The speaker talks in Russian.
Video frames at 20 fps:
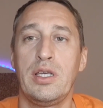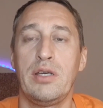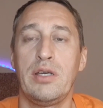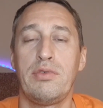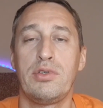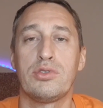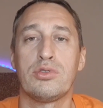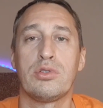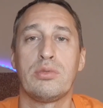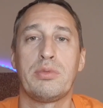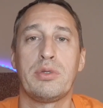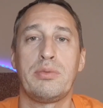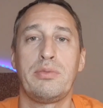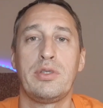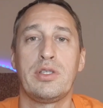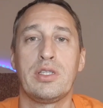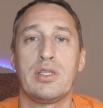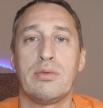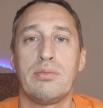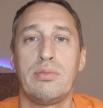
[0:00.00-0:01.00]
Я вижу,
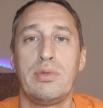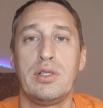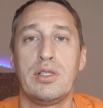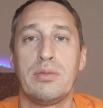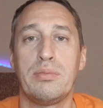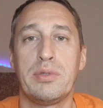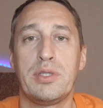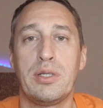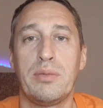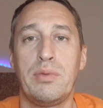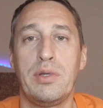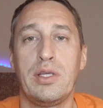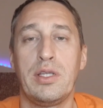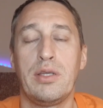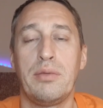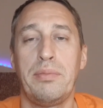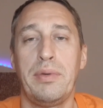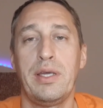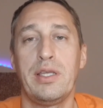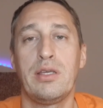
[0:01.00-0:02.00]
например, там было
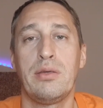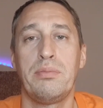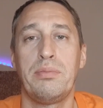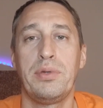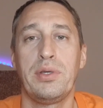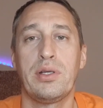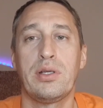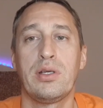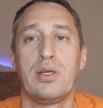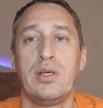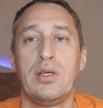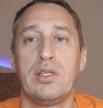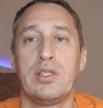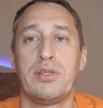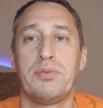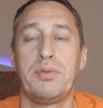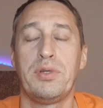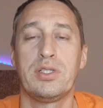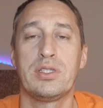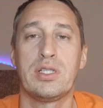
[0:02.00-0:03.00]
потребление 5 ампер,
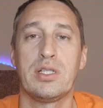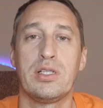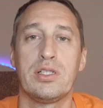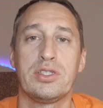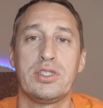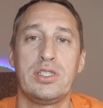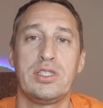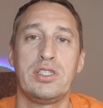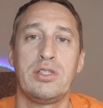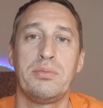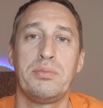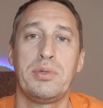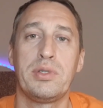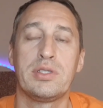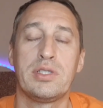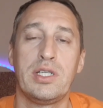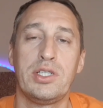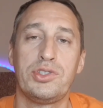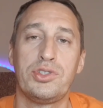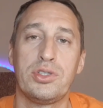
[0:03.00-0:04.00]
теперь стало 6 ампер,
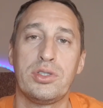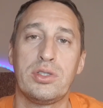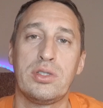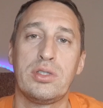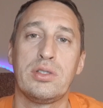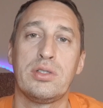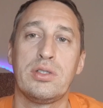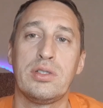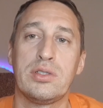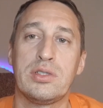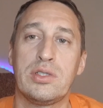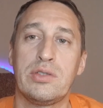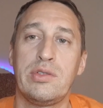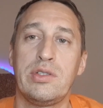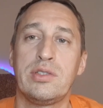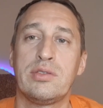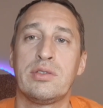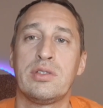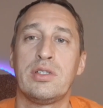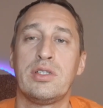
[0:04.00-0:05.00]
значит, э,
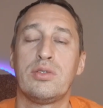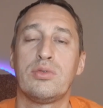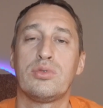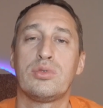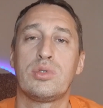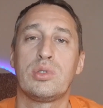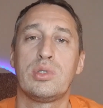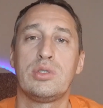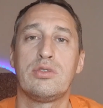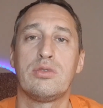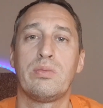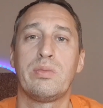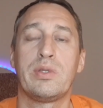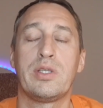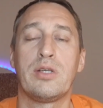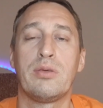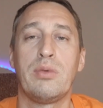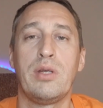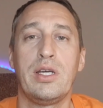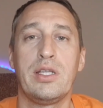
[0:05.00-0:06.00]
соответственно, это устройство
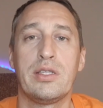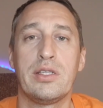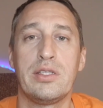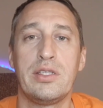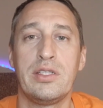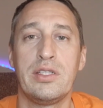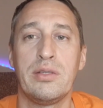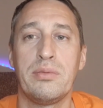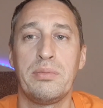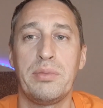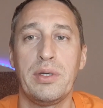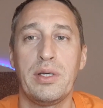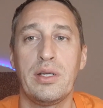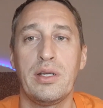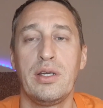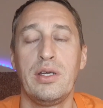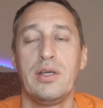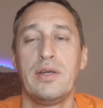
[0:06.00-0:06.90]
потребляет 1 ампер.